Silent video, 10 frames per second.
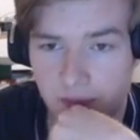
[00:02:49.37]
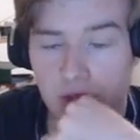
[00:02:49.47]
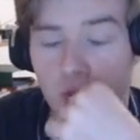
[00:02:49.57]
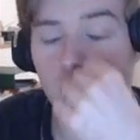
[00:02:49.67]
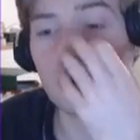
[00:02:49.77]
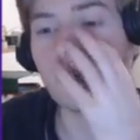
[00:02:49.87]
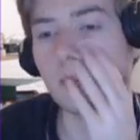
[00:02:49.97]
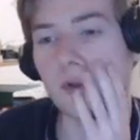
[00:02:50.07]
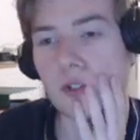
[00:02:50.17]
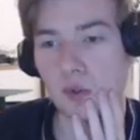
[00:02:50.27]
Donc je suis vraiment
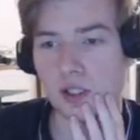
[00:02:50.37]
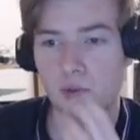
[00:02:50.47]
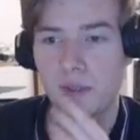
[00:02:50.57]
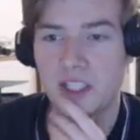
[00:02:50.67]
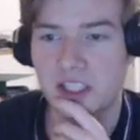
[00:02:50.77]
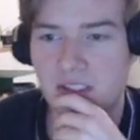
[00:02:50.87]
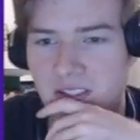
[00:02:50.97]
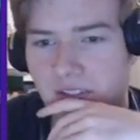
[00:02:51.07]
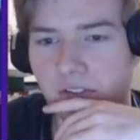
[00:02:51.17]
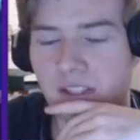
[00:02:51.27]
désolé, le match est,
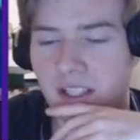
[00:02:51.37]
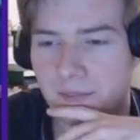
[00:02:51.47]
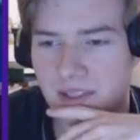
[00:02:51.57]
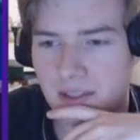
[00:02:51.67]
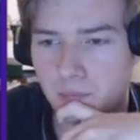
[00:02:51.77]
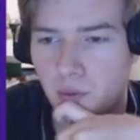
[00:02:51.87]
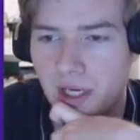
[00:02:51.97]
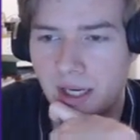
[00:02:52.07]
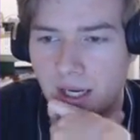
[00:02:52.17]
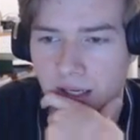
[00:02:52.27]
fait un petit peu à
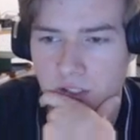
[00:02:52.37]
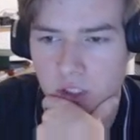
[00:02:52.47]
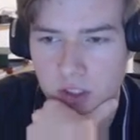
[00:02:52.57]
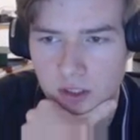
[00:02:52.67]
l'arrache.